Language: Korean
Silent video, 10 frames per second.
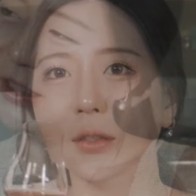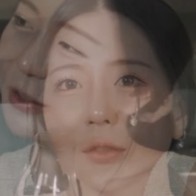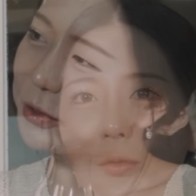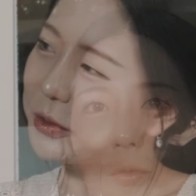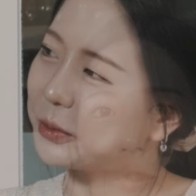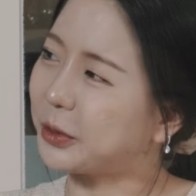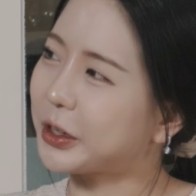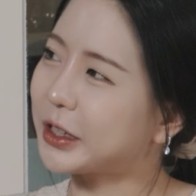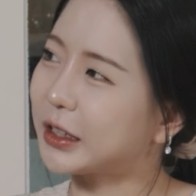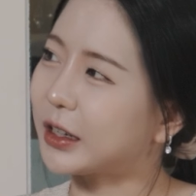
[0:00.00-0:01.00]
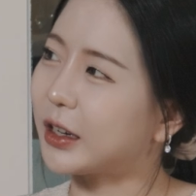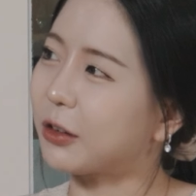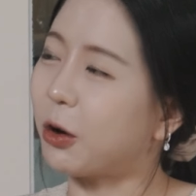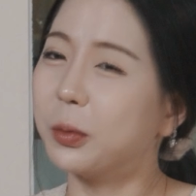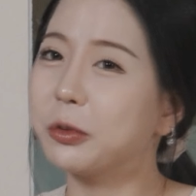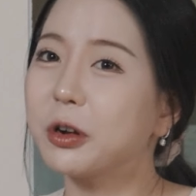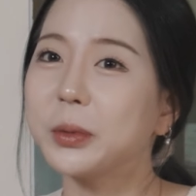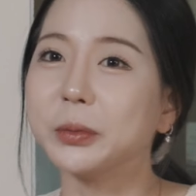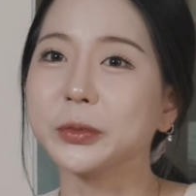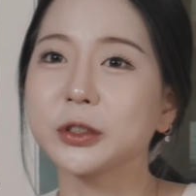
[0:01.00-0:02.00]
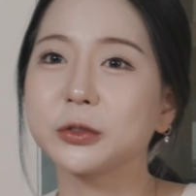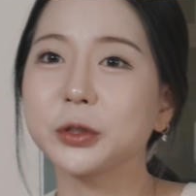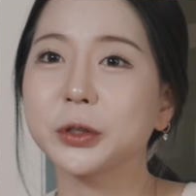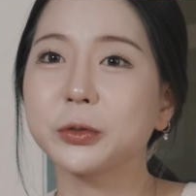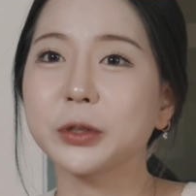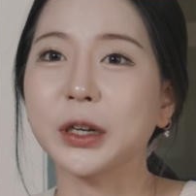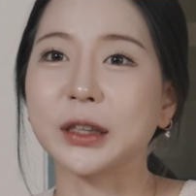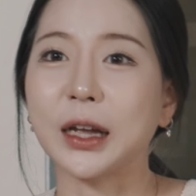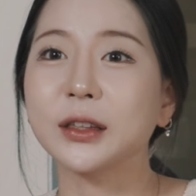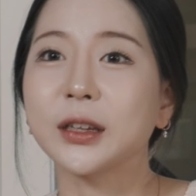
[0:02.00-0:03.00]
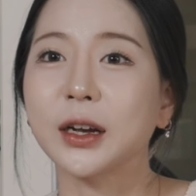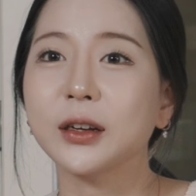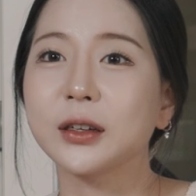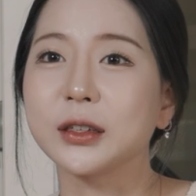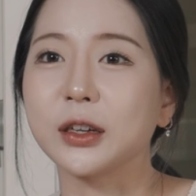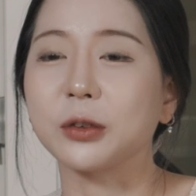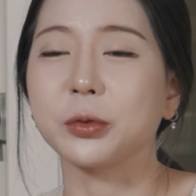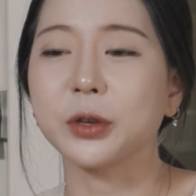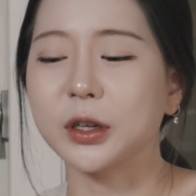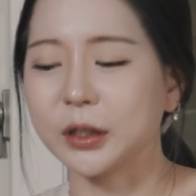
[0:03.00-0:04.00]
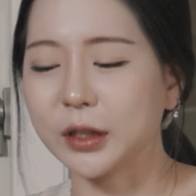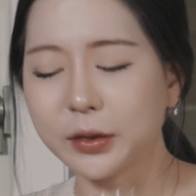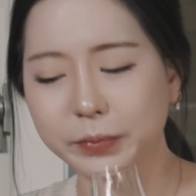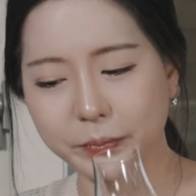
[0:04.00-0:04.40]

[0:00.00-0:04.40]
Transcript: 조금 뭐라 해야 될까 거부감 없는 꾸리꾸리한 단양이라고 해야 되나?